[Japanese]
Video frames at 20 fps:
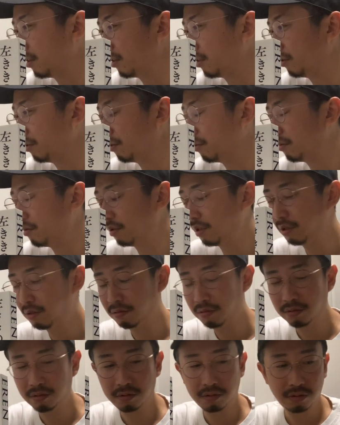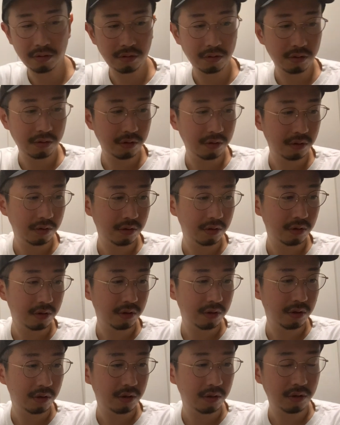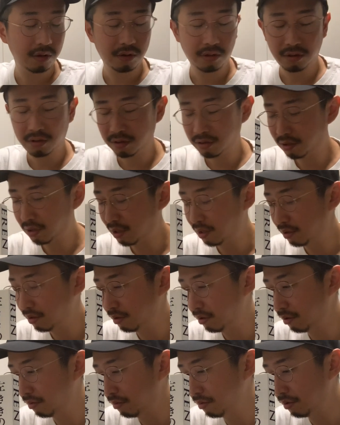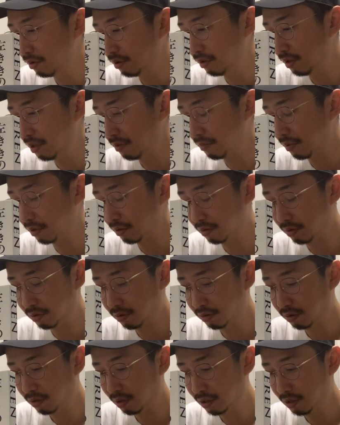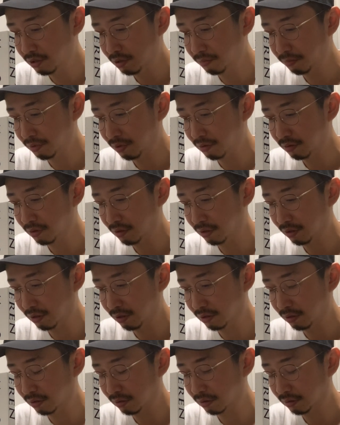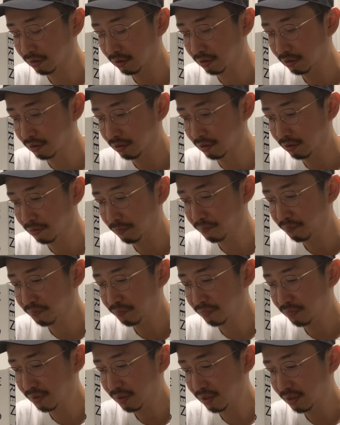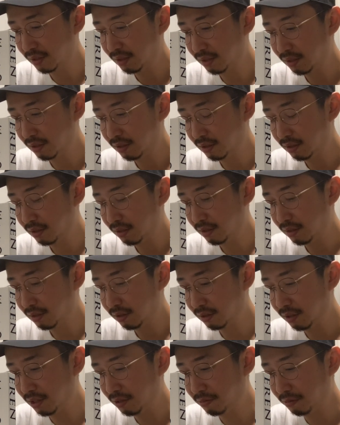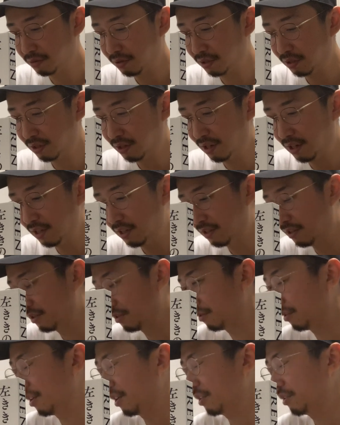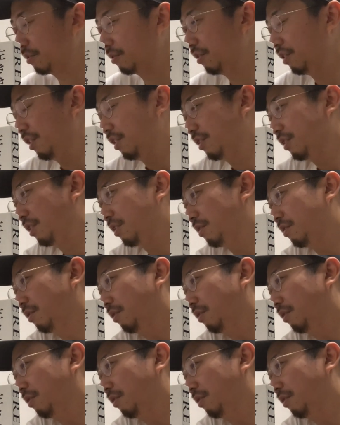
残りの3、40人は大丈夫なのかななんか。結構辛いっすよね、あそこ連載す